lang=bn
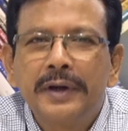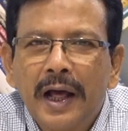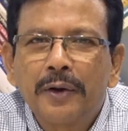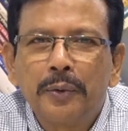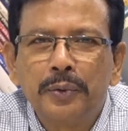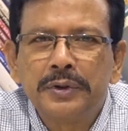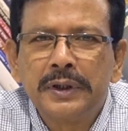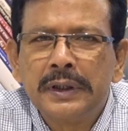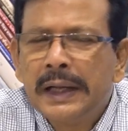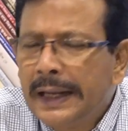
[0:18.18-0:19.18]
রাগ
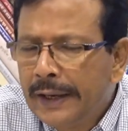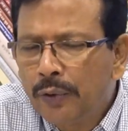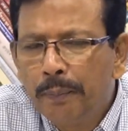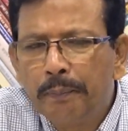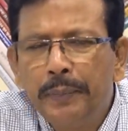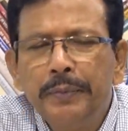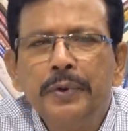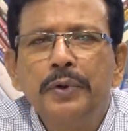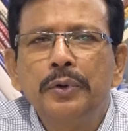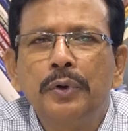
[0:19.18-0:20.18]
করছেন এরকম
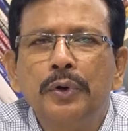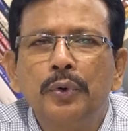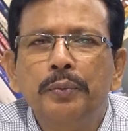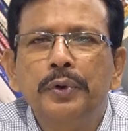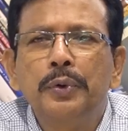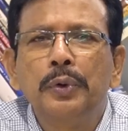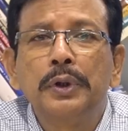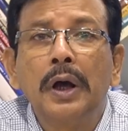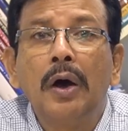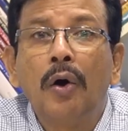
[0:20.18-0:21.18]
বিভিন্ন ধরনের
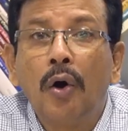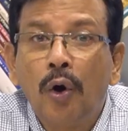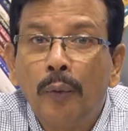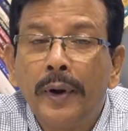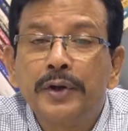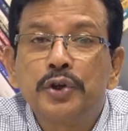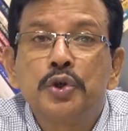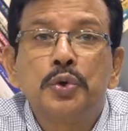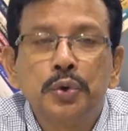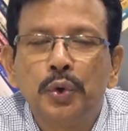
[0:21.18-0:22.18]
অভিজ্ঞতা হওয়ার
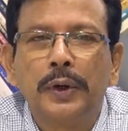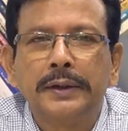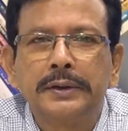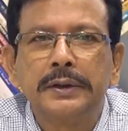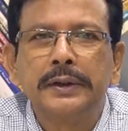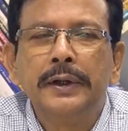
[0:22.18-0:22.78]
সুযোগ আছে